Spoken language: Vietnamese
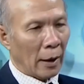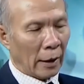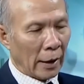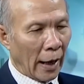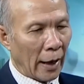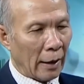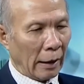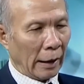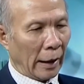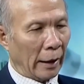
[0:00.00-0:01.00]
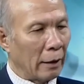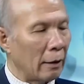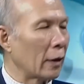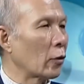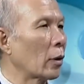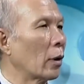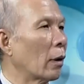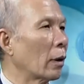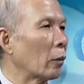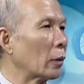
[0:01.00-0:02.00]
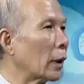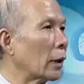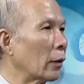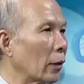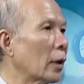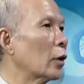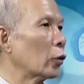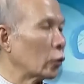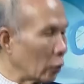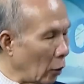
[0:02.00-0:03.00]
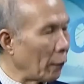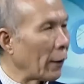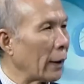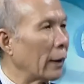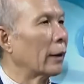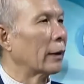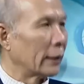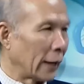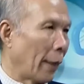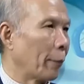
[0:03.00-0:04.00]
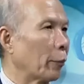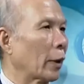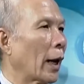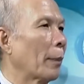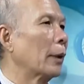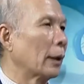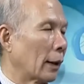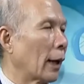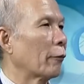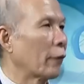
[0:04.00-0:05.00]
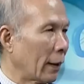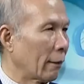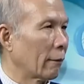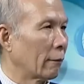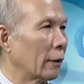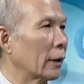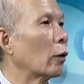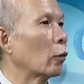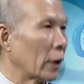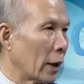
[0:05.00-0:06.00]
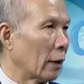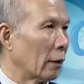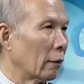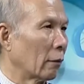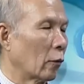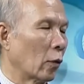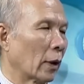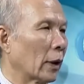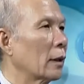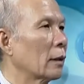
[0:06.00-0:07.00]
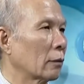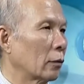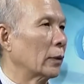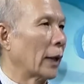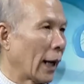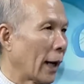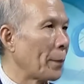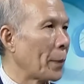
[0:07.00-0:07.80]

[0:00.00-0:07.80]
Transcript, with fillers: Cái thứ hai nữa là nâng lãi suất đó đồng thời nó góp phần giảm cái áp lực lạm phát với cái đồng tiền của cái nước chủ nhà.